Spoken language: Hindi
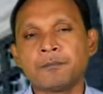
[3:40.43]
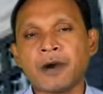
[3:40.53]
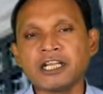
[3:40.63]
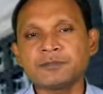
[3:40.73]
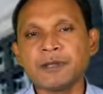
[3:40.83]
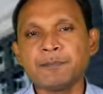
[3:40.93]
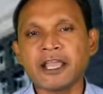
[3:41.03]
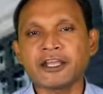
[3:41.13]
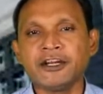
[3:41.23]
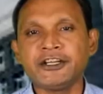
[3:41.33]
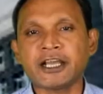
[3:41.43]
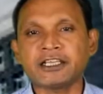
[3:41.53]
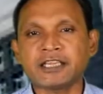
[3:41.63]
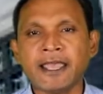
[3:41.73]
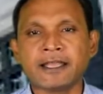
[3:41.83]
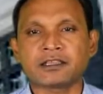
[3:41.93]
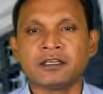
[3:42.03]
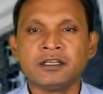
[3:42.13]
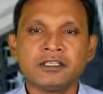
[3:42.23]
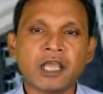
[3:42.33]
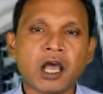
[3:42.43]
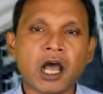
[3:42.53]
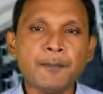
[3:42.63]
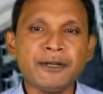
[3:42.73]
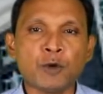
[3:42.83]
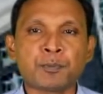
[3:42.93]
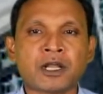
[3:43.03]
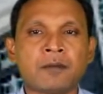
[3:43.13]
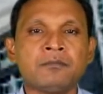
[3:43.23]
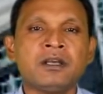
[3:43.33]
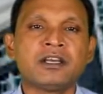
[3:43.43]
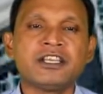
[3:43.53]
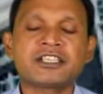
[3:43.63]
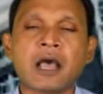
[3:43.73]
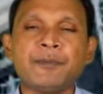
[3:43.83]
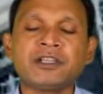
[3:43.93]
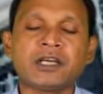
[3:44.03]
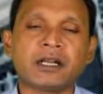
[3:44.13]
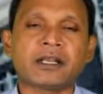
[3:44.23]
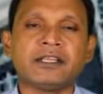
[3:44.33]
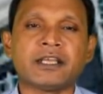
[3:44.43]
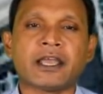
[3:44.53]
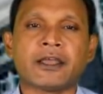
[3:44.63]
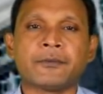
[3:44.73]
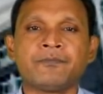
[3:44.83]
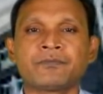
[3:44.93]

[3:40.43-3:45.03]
भारत में मेक इन इंडिया के तहत यहां अपने उपक्रम स्थापित कर रही है